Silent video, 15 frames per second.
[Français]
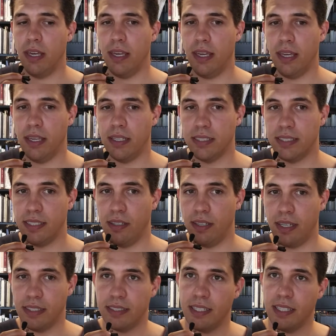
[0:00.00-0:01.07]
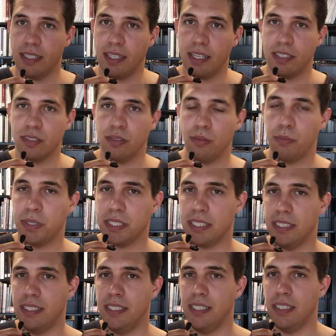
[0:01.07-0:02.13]
Et c'est assez intéressant parce
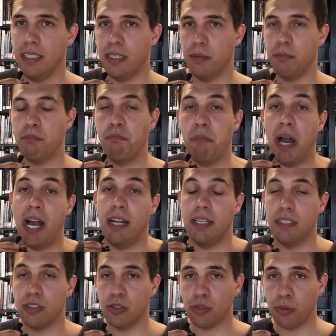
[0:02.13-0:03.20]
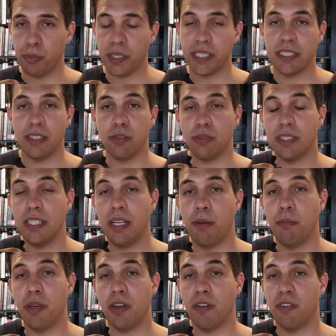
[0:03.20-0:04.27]
qu'il dit, bah, se copier, c'est aussi la
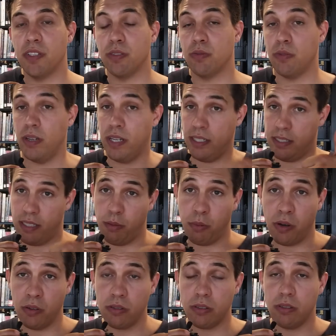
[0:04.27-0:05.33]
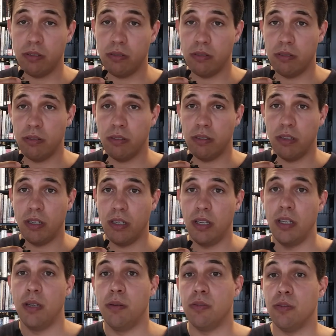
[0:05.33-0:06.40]
meilleure façon, d'apprendre.
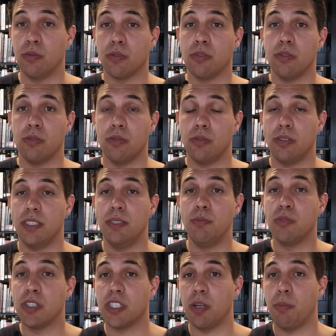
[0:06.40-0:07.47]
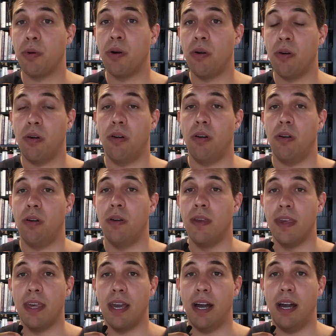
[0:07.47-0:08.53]
Donc euh, si moi j'apprends euh,
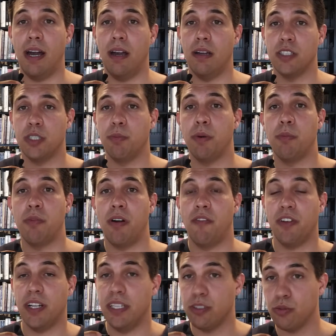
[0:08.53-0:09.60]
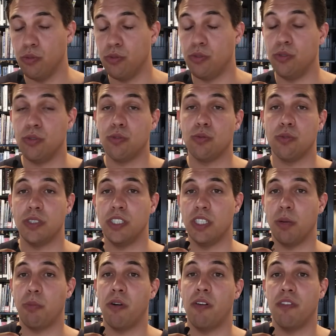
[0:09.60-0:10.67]
à, je sais pas moi, à faire de la sculpture ou si
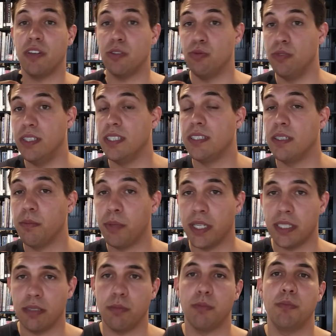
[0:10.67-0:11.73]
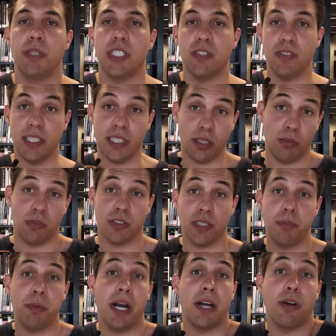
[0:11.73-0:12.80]
j'apprends à faire du dessin par exemple, bah, je vais commencer
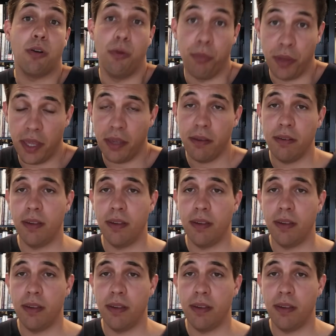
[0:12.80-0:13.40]
par copier.